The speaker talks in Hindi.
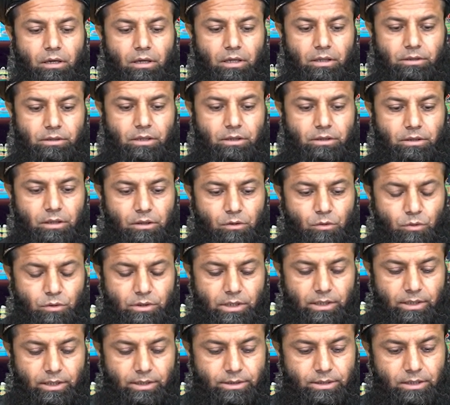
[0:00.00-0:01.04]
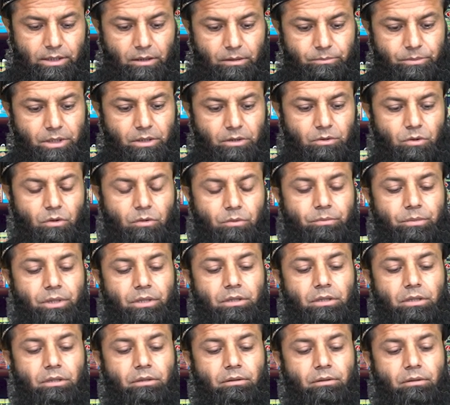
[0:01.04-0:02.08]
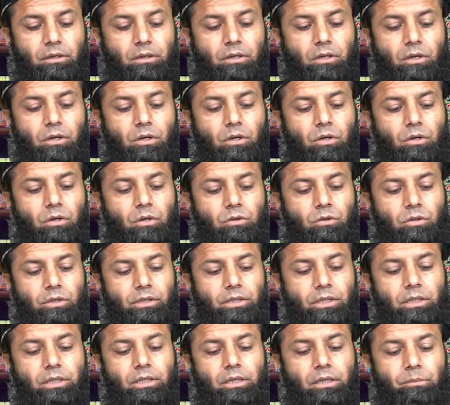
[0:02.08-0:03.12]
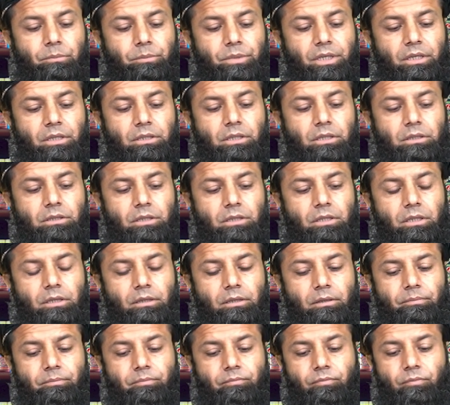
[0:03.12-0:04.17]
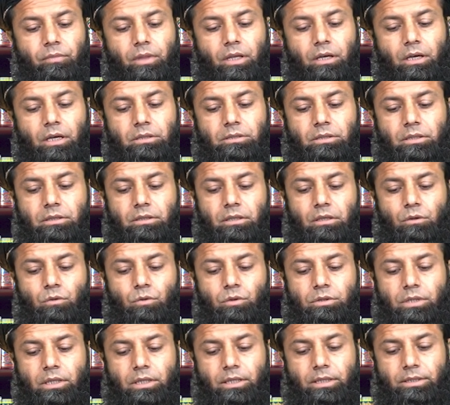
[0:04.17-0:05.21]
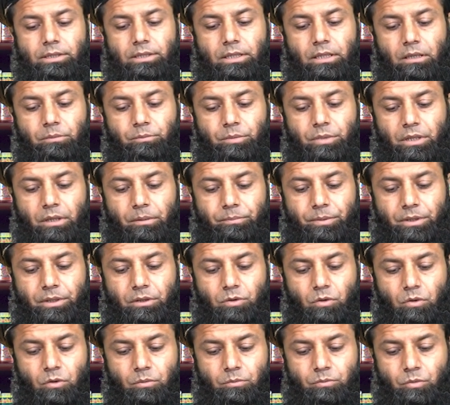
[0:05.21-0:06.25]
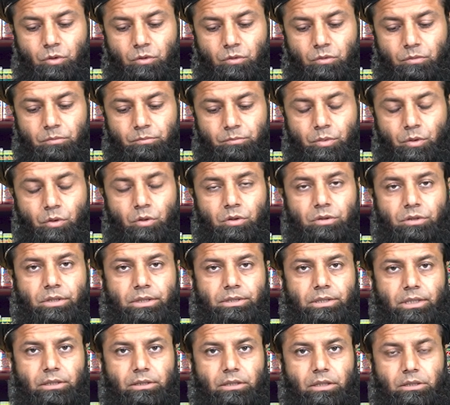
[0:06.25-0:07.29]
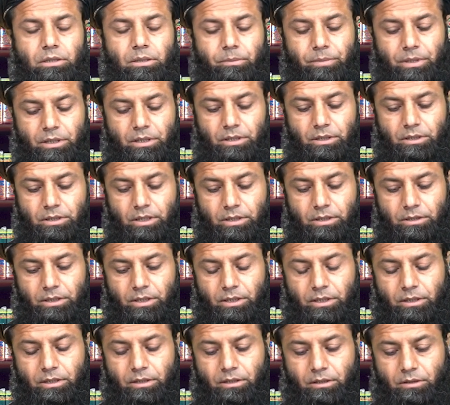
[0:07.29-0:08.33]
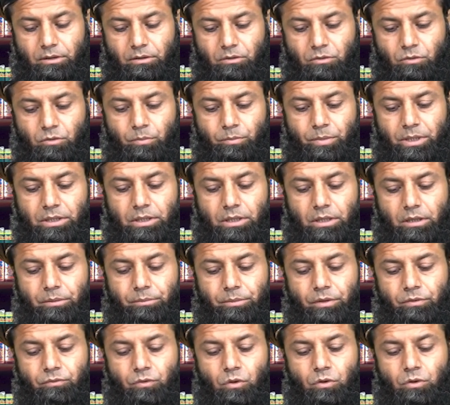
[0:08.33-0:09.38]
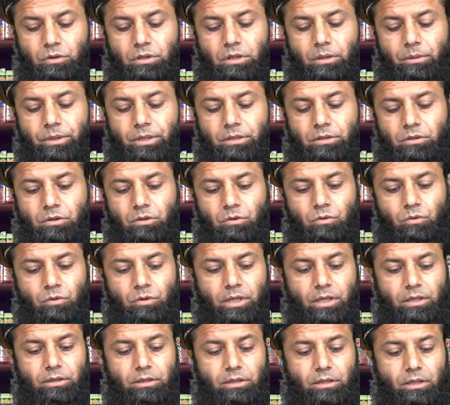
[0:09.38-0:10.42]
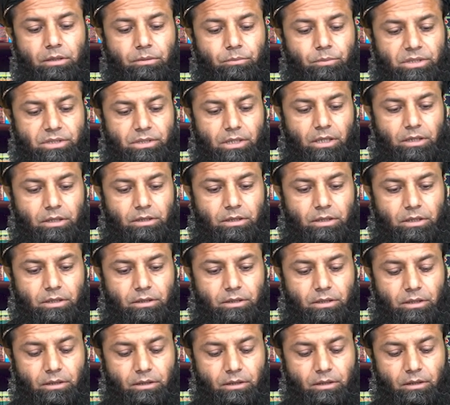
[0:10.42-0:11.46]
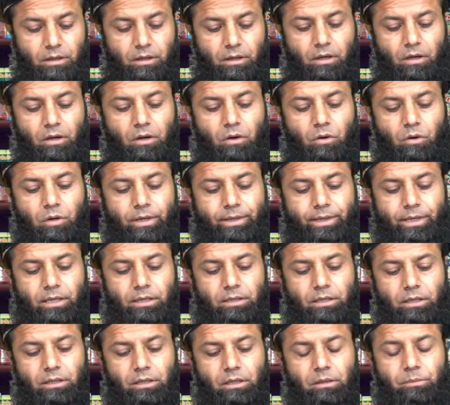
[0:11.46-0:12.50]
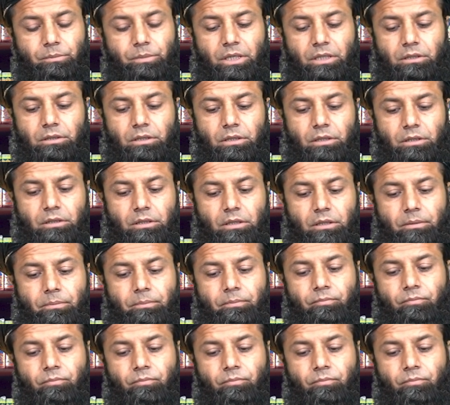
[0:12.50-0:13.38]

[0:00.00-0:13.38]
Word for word: हज़रत लूत आसमाम की कौम में थी तो दीगर अम्बिया की तरह हज़रत लूत आसमाम भी अपनी कौम को बहुत ही ज़्यादा तबलीग करते तो बदले में वो तमस्खर उड़ाते मजाक करते और कहना नहीं मानते थे